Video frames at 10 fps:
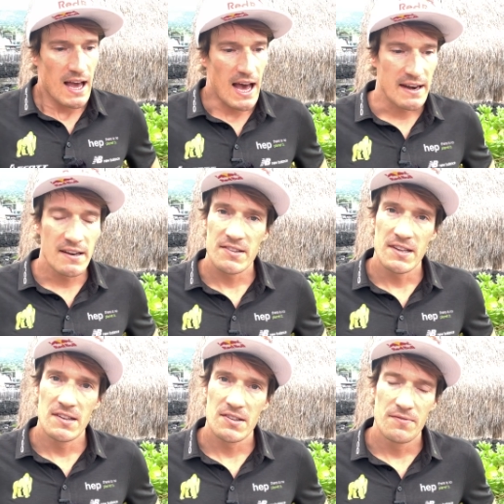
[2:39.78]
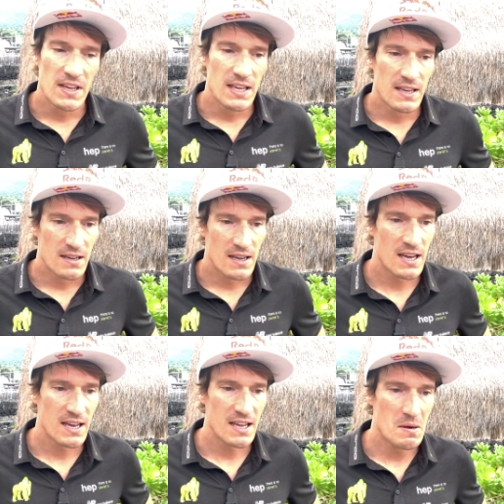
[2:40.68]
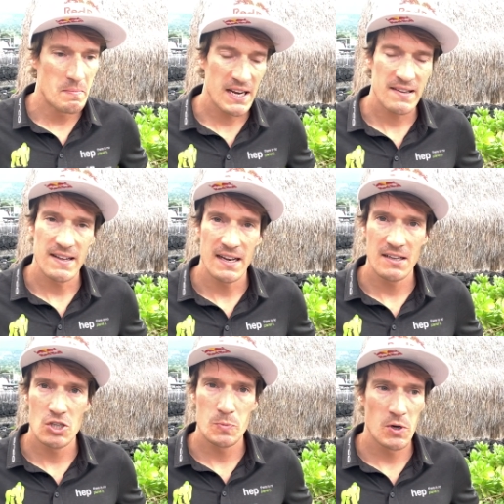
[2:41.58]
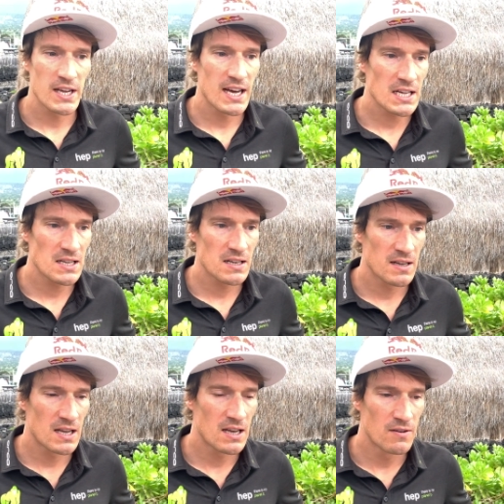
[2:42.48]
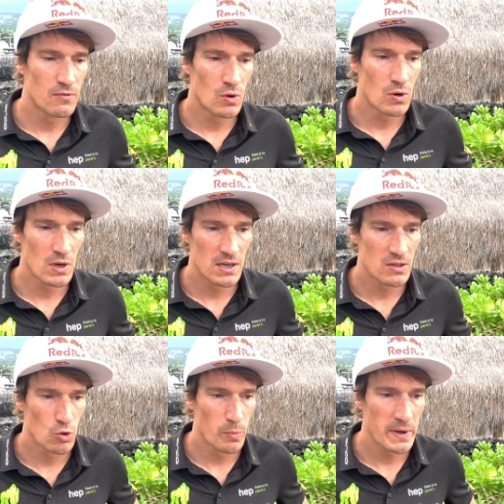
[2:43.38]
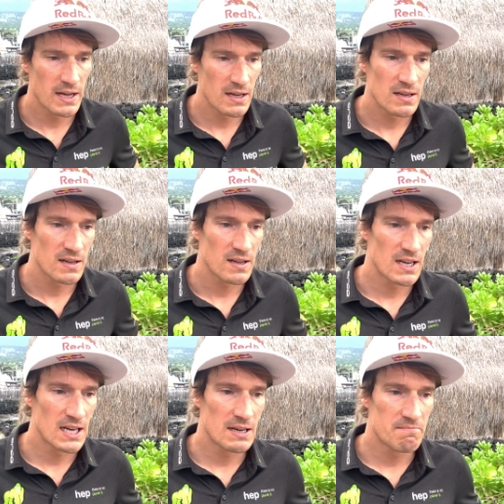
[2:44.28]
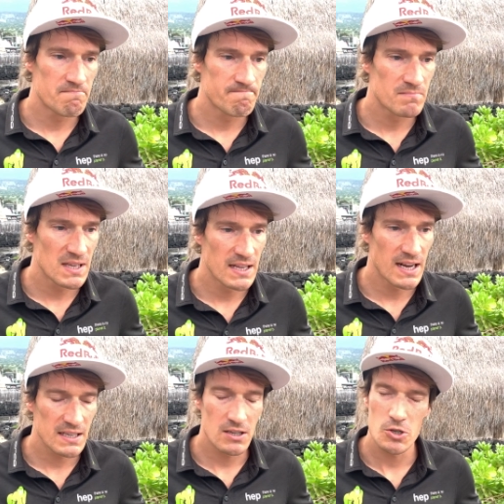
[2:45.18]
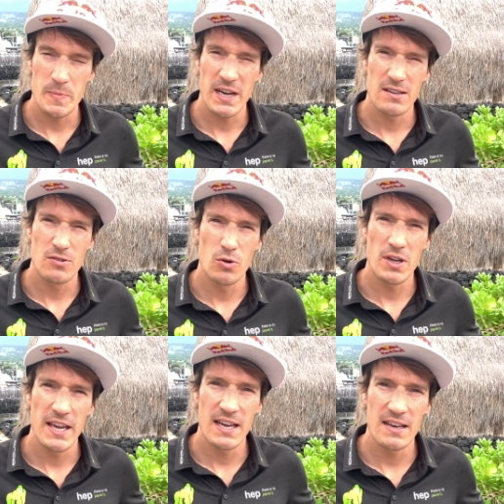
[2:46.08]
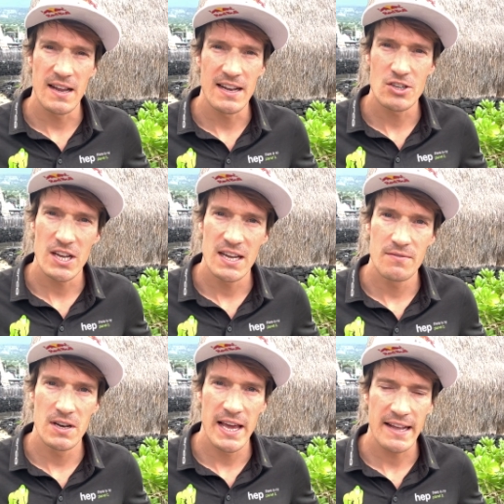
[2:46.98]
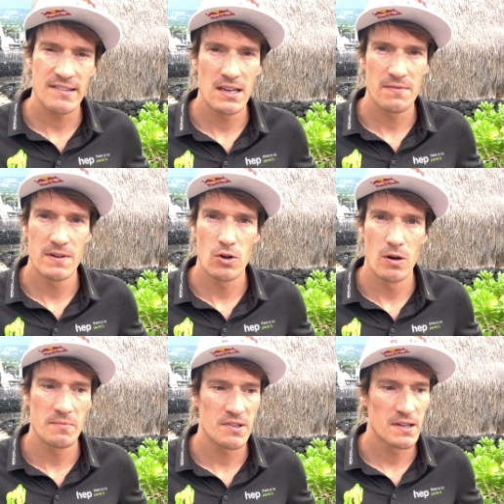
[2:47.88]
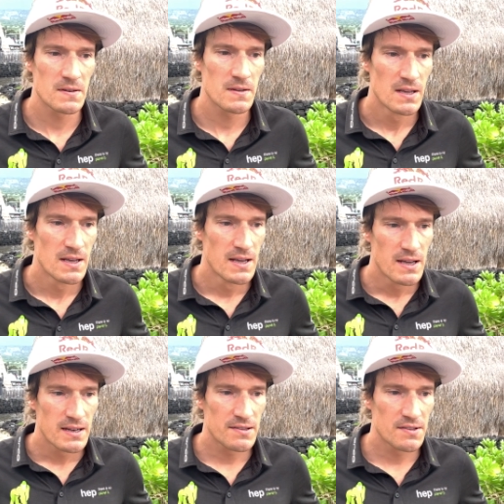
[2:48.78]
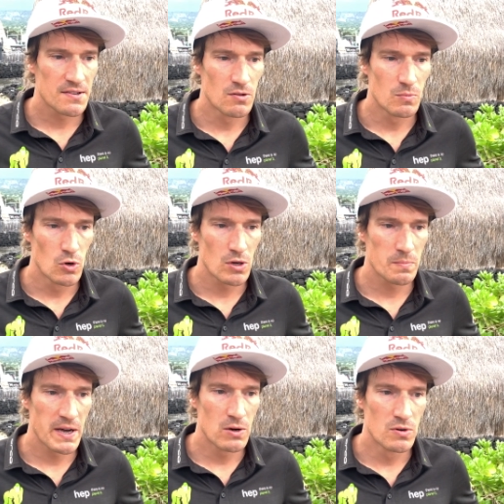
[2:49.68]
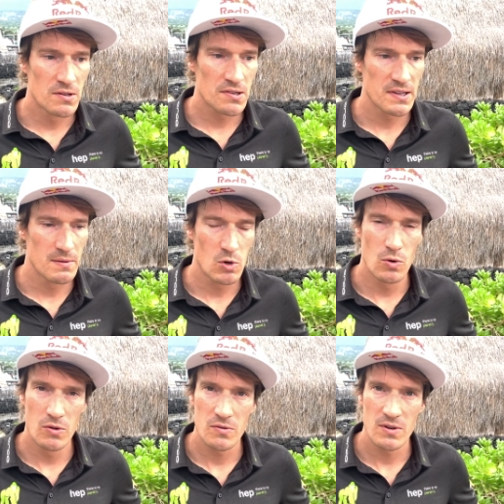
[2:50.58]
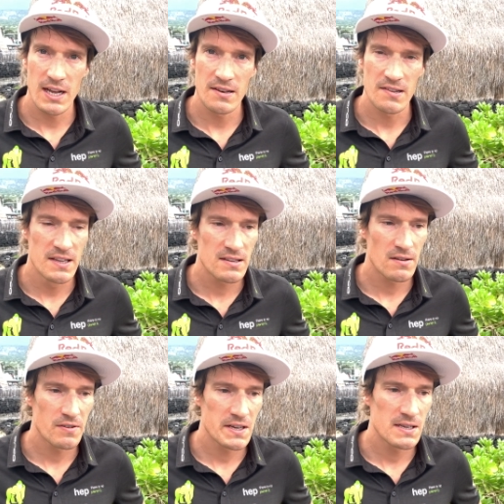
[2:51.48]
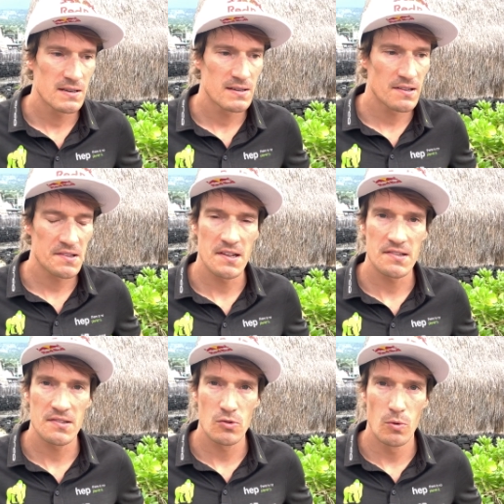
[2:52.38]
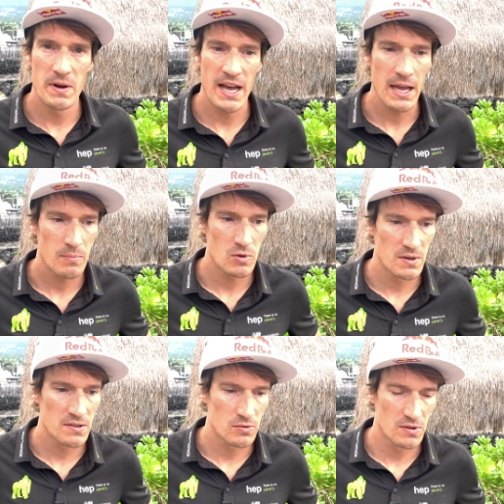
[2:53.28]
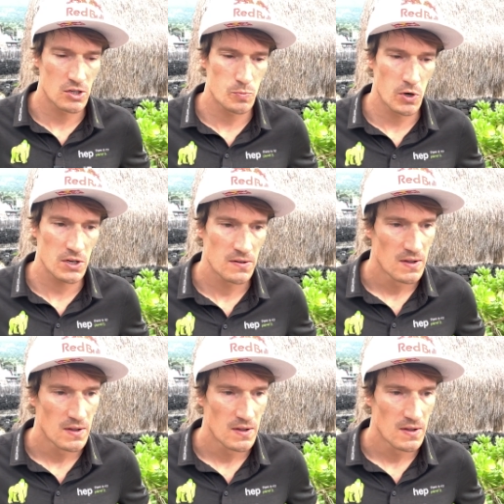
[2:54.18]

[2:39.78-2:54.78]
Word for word: anders ist wie in manchen anderen Sportarten, wo Dopa, ähm, die nach ihrer Sperre zurückkehren, anscheinend wieder herzlich willkommen sind. Das ist zum Glück bei uns im Großen und Ganzen nicht der Fall, dass das so bleibt und dass unser Sport